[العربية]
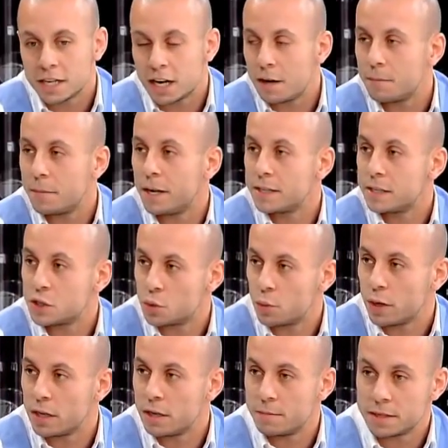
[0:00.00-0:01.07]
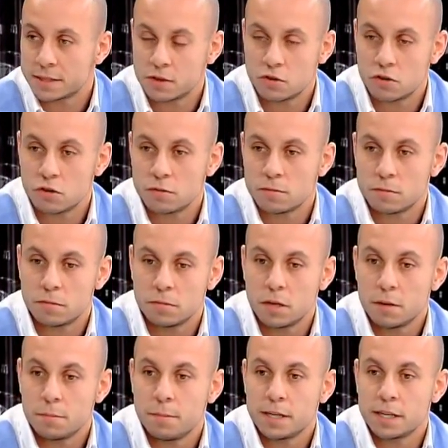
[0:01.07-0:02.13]
بنرحم بعض شوي بس اليوم
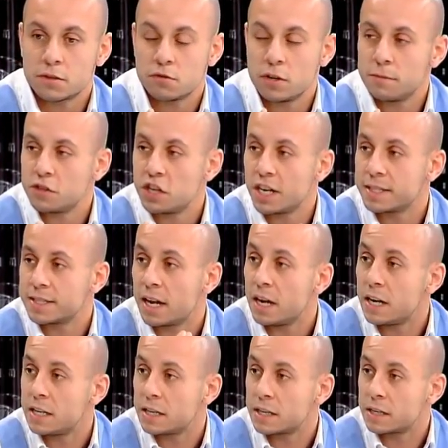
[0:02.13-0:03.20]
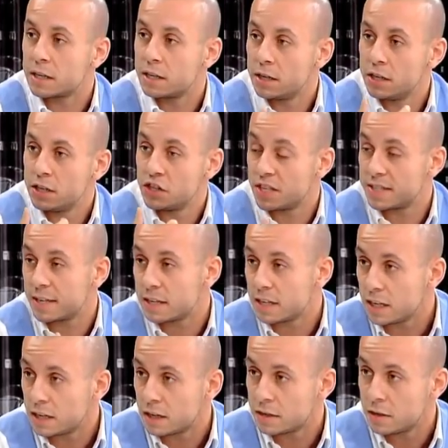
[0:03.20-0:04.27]
بدك تكون عم جهز حالك
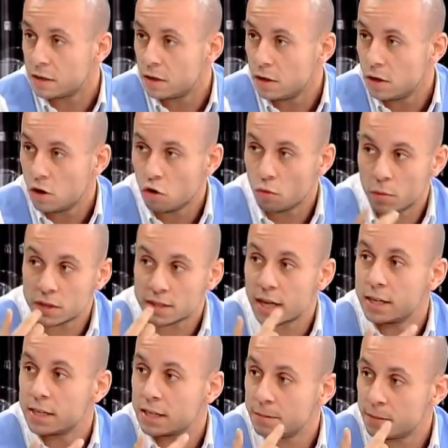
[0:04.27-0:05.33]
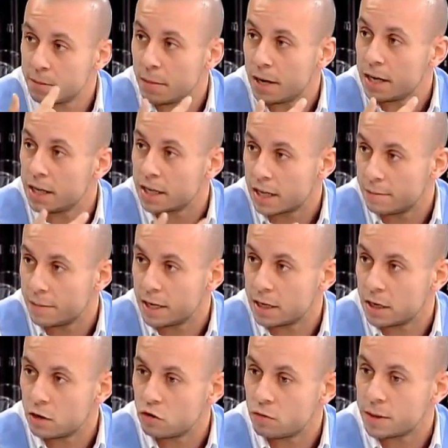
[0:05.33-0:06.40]
جسديا ومنتاليتي من ميلي كمان
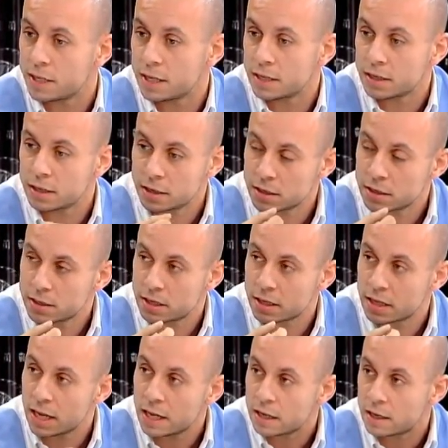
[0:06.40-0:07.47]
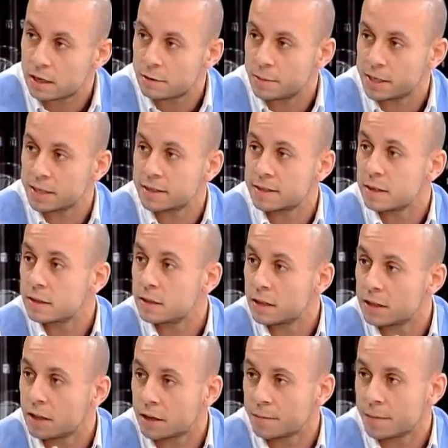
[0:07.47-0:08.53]
انه بدك تتلقى بدك تصد
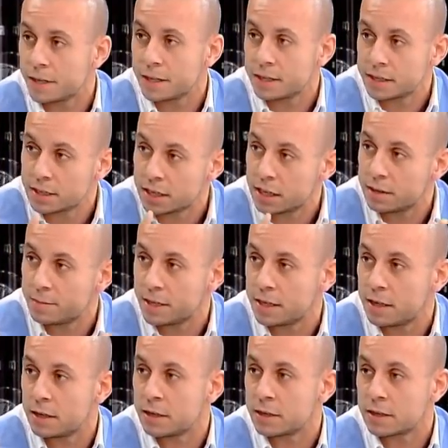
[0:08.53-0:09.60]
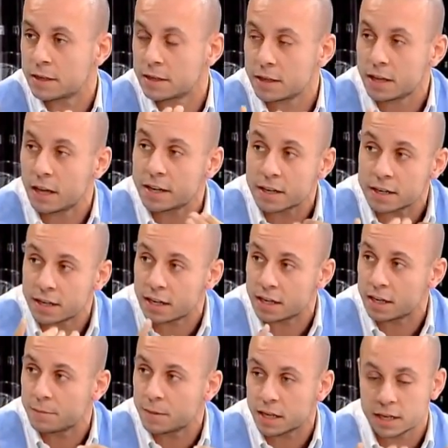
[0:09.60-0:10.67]
الضربات يلي بدك تتعرض
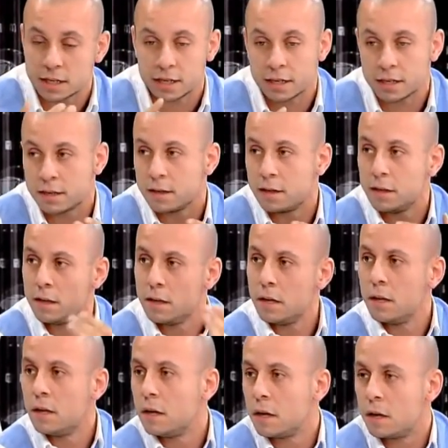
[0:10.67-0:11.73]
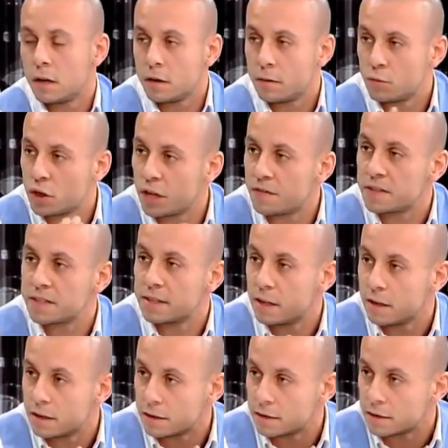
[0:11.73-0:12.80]
عليها من خلال المنافس
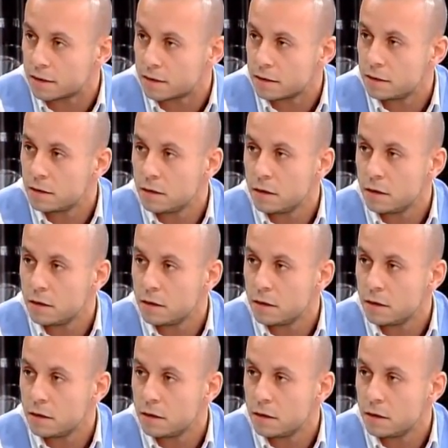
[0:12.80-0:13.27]
لإلك